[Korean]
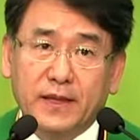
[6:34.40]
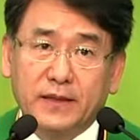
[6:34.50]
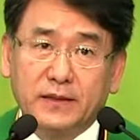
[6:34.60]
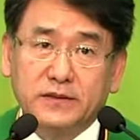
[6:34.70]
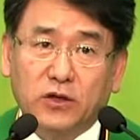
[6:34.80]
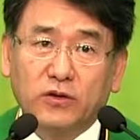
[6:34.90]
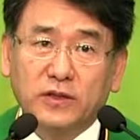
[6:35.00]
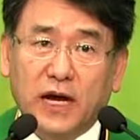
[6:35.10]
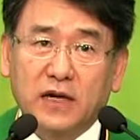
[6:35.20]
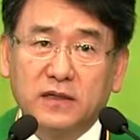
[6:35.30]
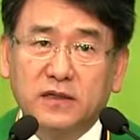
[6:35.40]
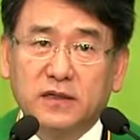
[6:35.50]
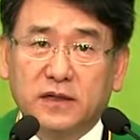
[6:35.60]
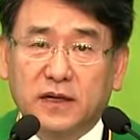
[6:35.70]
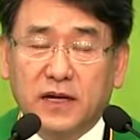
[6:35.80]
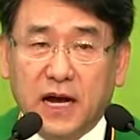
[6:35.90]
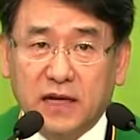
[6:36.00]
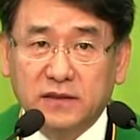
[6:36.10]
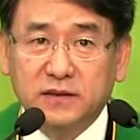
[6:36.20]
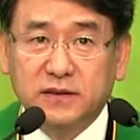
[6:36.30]
선악을
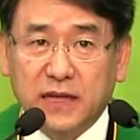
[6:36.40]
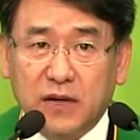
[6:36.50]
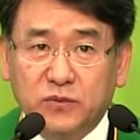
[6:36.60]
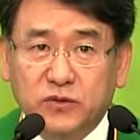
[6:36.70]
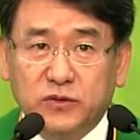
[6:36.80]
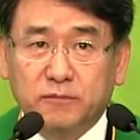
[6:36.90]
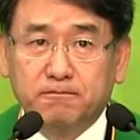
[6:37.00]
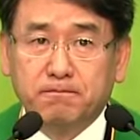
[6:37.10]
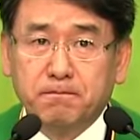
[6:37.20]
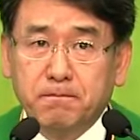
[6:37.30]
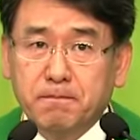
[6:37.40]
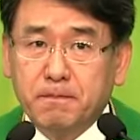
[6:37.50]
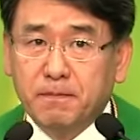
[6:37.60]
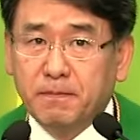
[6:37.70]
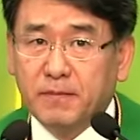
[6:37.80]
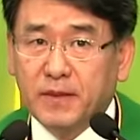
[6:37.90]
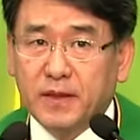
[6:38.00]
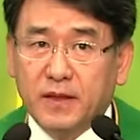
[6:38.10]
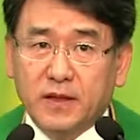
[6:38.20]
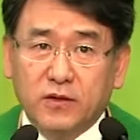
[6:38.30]
아는 나무.
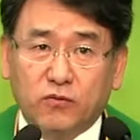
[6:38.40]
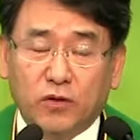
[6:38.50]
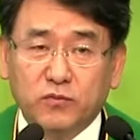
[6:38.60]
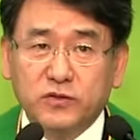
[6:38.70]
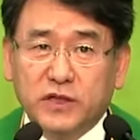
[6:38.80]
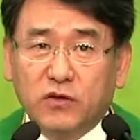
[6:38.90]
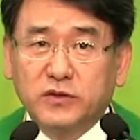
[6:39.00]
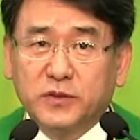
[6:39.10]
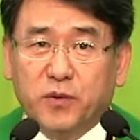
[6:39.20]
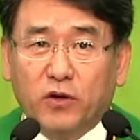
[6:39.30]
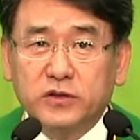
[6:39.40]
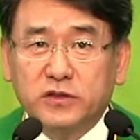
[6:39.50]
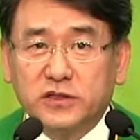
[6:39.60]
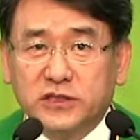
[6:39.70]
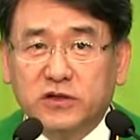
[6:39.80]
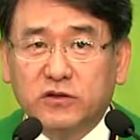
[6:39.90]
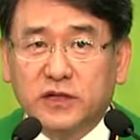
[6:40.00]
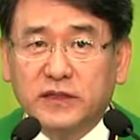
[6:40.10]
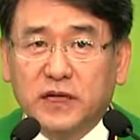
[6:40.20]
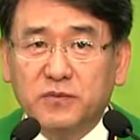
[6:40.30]
원문대로 이제 번역을 직역을
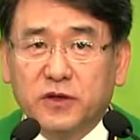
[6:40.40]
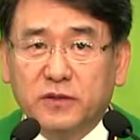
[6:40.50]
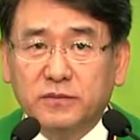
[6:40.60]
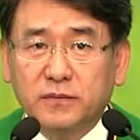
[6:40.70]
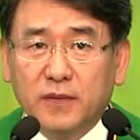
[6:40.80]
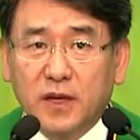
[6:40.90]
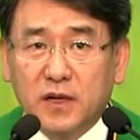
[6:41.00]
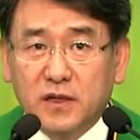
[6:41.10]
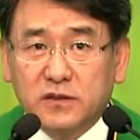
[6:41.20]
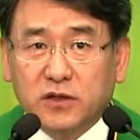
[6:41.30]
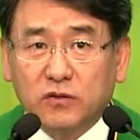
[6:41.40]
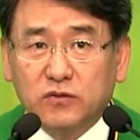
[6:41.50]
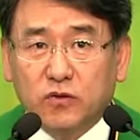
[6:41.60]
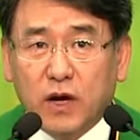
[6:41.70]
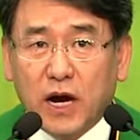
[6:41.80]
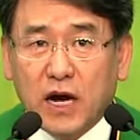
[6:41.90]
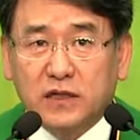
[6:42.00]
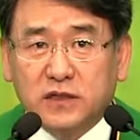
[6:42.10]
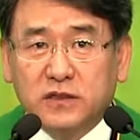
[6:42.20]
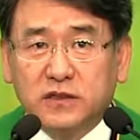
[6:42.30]
한다면 선과 악
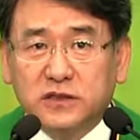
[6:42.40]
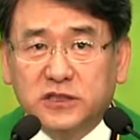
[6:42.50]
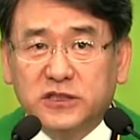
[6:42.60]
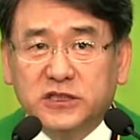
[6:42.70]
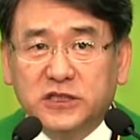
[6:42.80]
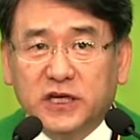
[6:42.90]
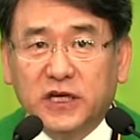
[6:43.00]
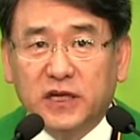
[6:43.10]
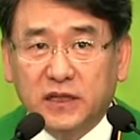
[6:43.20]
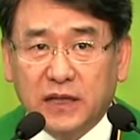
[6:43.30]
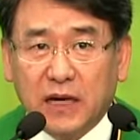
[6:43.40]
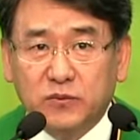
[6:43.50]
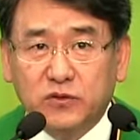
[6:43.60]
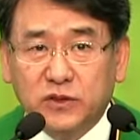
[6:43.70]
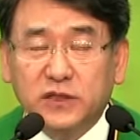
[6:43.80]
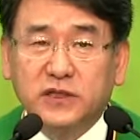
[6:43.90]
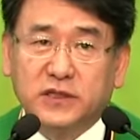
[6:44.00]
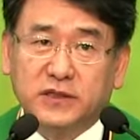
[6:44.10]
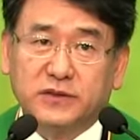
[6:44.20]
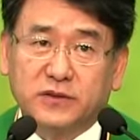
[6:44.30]
그 지식의 나무 이렇게 돼
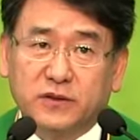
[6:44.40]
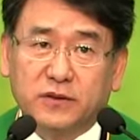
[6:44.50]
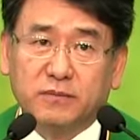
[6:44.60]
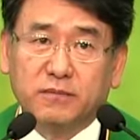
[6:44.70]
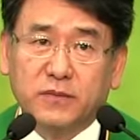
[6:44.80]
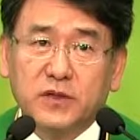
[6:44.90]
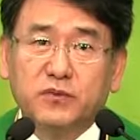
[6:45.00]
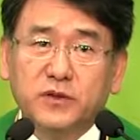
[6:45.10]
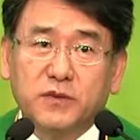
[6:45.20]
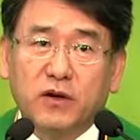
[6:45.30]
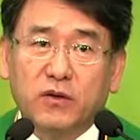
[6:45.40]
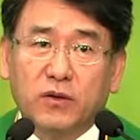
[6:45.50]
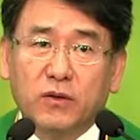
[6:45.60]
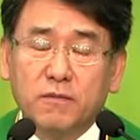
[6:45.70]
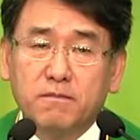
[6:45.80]
있어요. 히브리 말로.